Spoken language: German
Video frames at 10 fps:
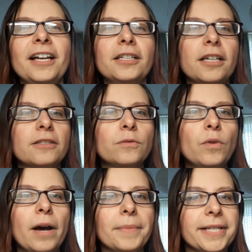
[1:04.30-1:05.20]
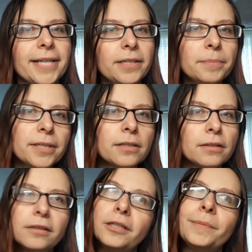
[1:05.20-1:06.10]
äh, dass du an meiner Seite
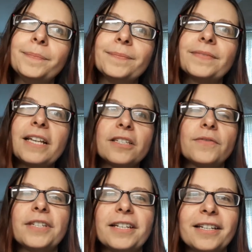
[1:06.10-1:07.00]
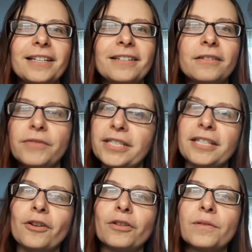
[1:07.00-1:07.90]
bist, ähm, dass wir
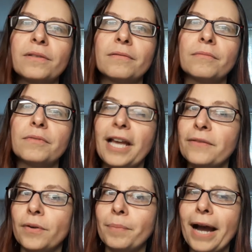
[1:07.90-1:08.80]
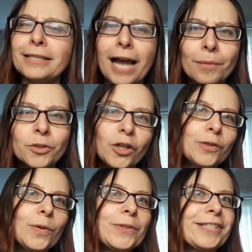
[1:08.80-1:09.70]
wirklich noch Zeit verbracht haben
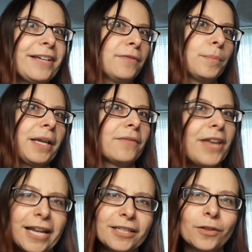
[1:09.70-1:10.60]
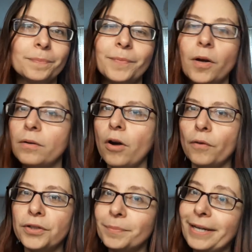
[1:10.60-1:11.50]
schon und Zeit verbringen werden,
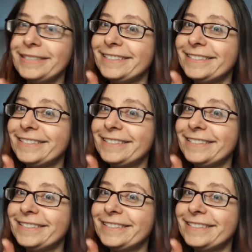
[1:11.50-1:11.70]
hoffe ich mal.